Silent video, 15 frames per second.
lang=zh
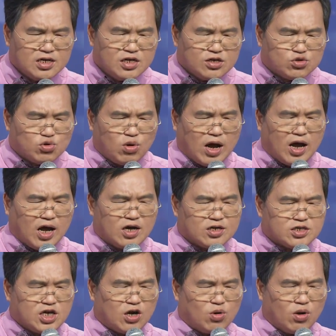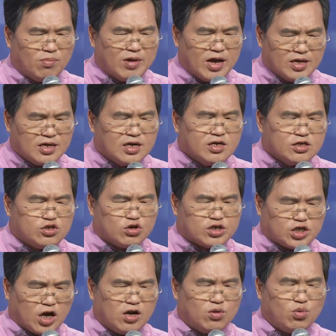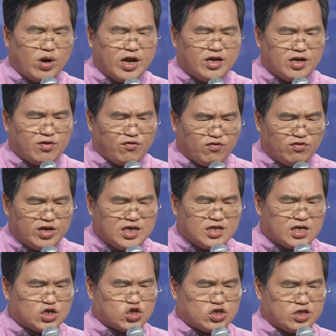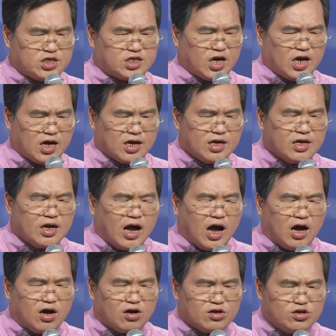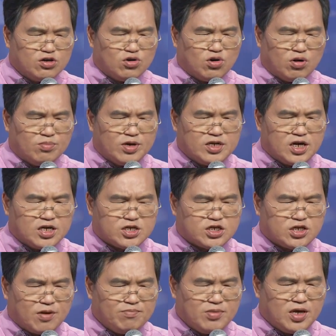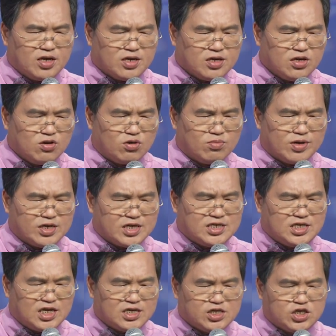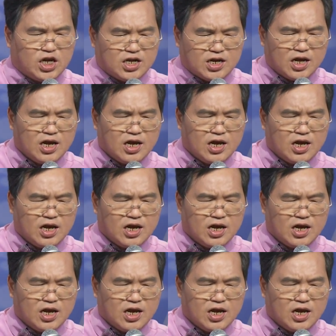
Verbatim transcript: 主啊，好叫我们就成为你福音的使者哦，用我们的生命，用我们的见证